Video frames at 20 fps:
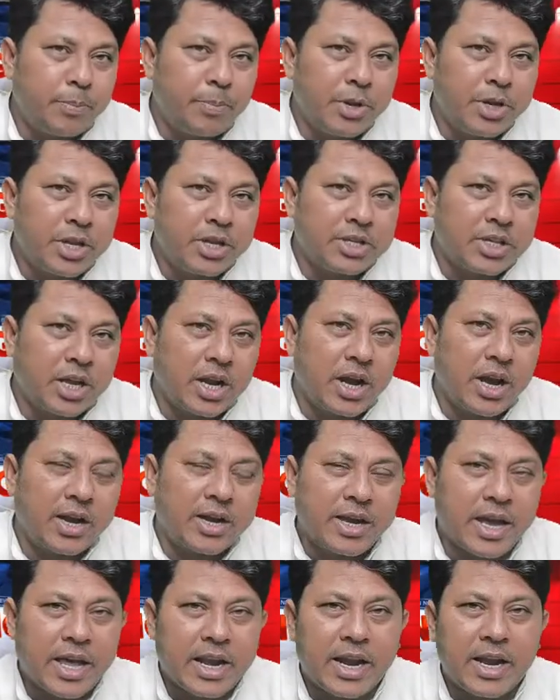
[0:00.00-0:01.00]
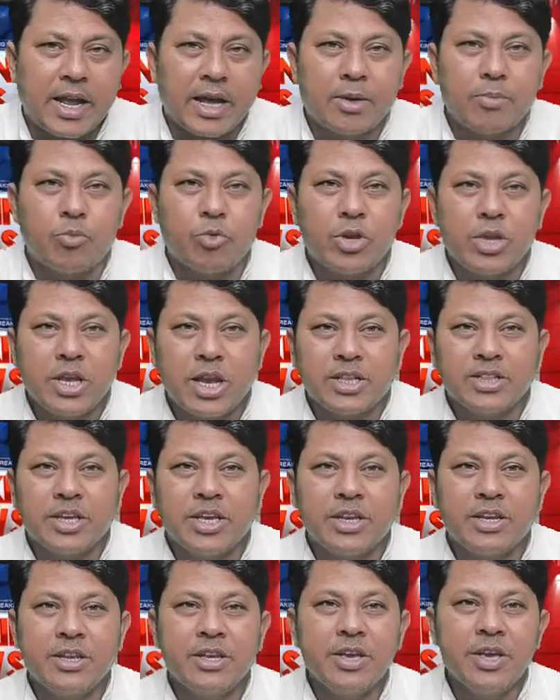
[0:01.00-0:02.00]
বিজেপি নেতারা কেরালার
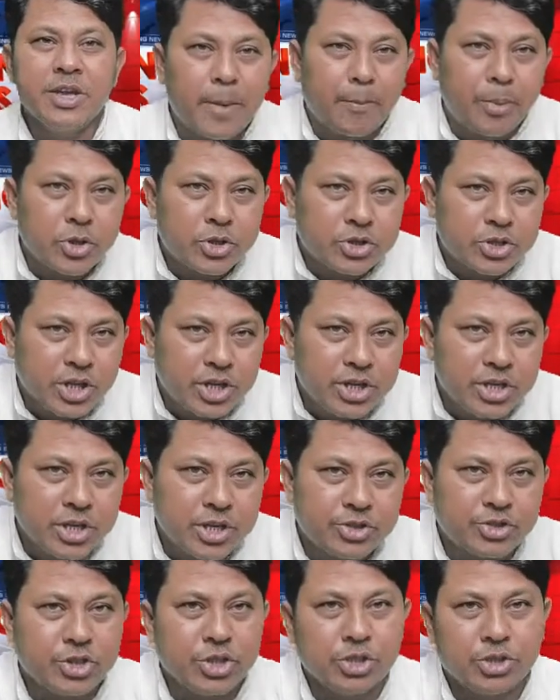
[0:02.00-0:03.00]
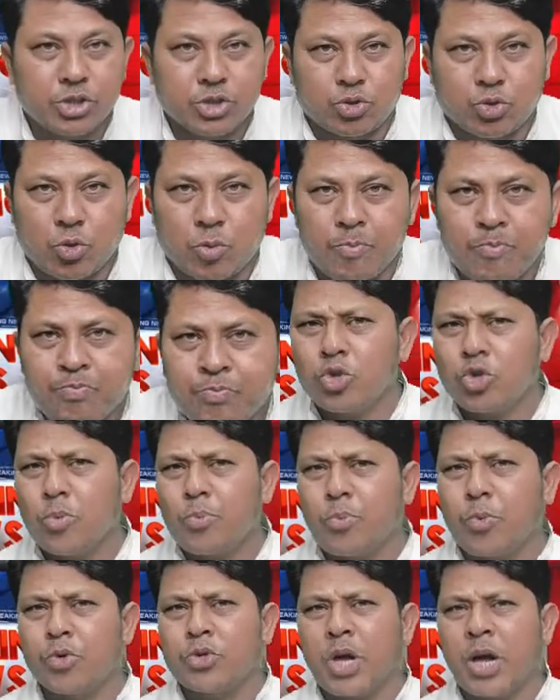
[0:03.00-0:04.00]
মহিলাদের নিরাপত্তা নিয়ে চিন্তিত অথচ
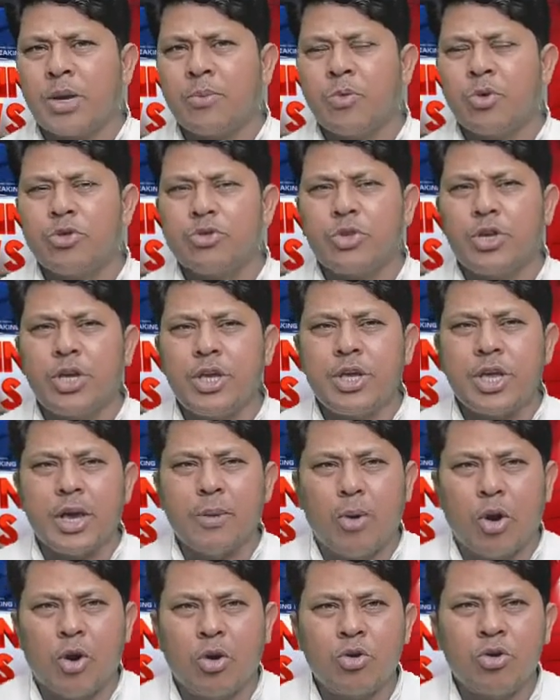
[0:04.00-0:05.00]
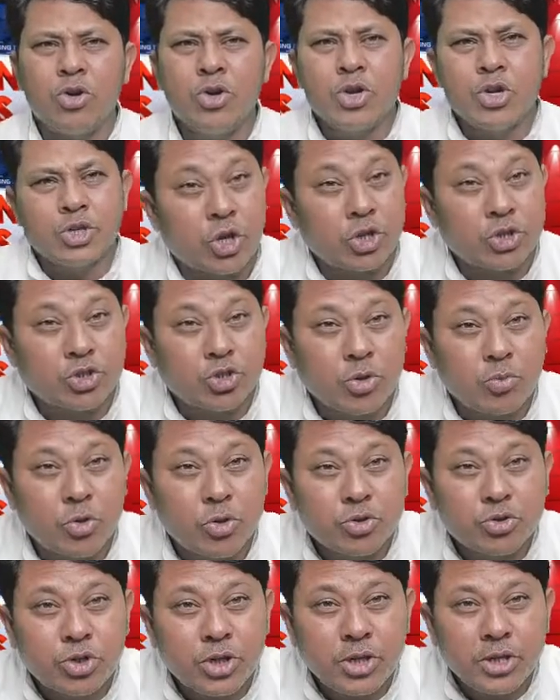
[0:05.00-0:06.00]
প্রধানমন্ত্রী এবং
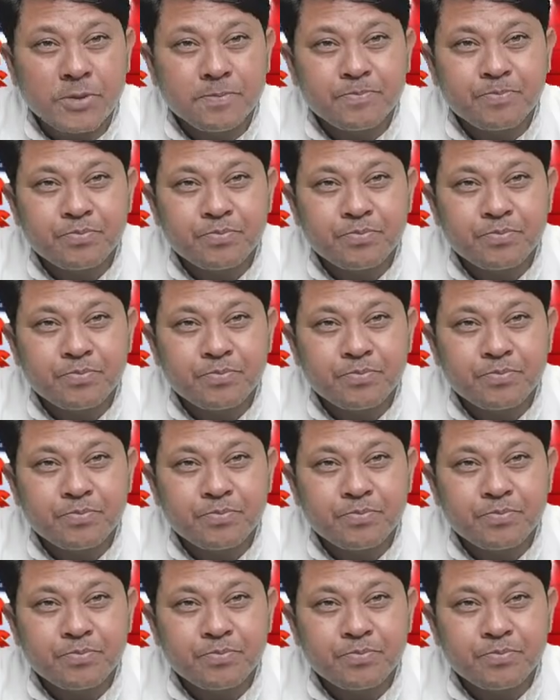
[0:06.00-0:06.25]
স্বরাষ্ট্রমন্ত্রী